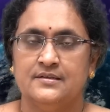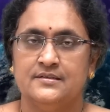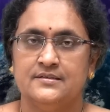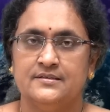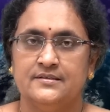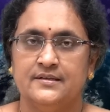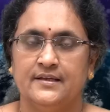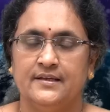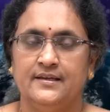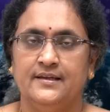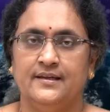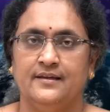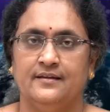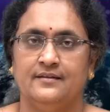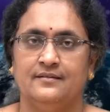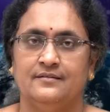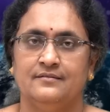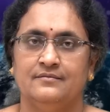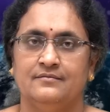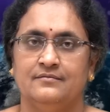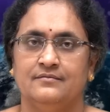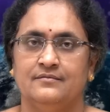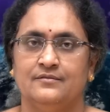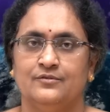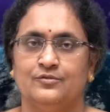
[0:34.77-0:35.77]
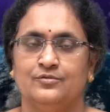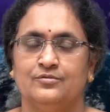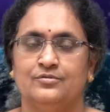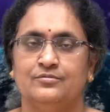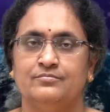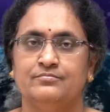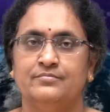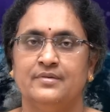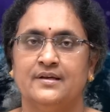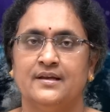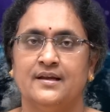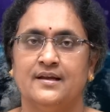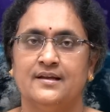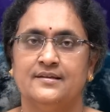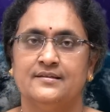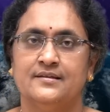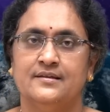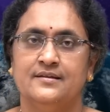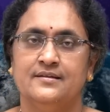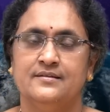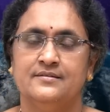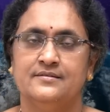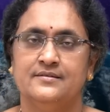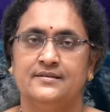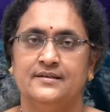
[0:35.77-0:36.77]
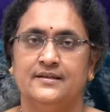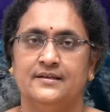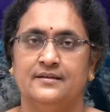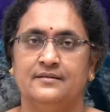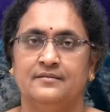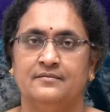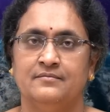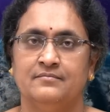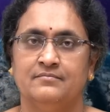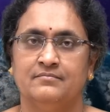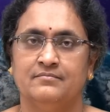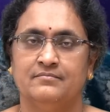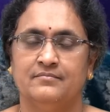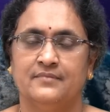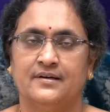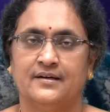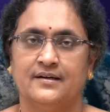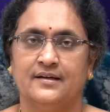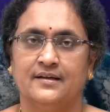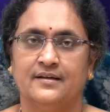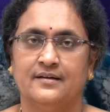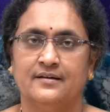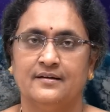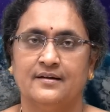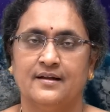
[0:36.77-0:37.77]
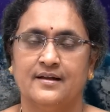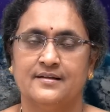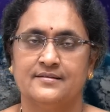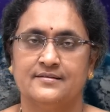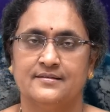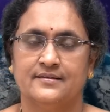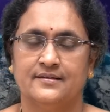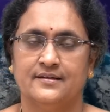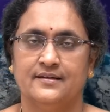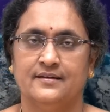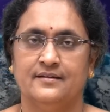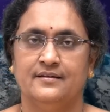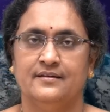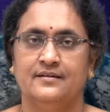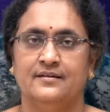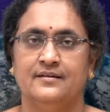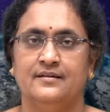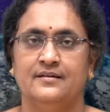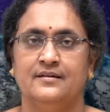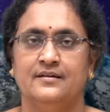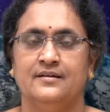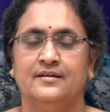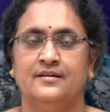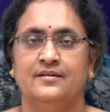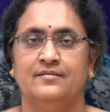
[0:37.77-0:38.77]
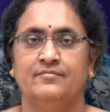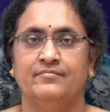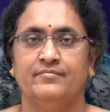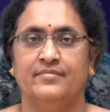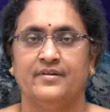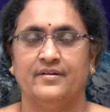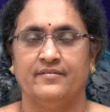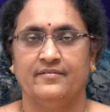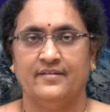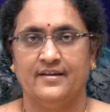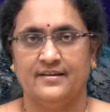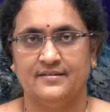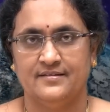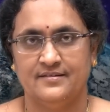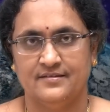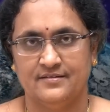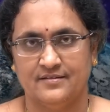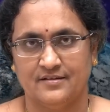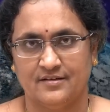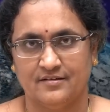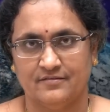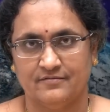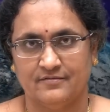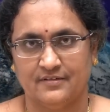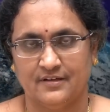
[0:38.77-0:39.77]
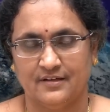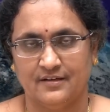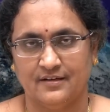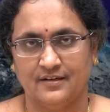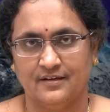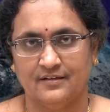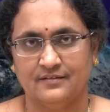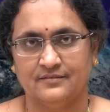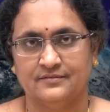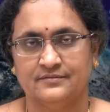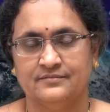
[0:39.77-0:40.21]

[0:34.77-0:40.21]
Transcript: శని కుంభరాశి నుంచి మకర రాశికి ప్రవేశించడం వలన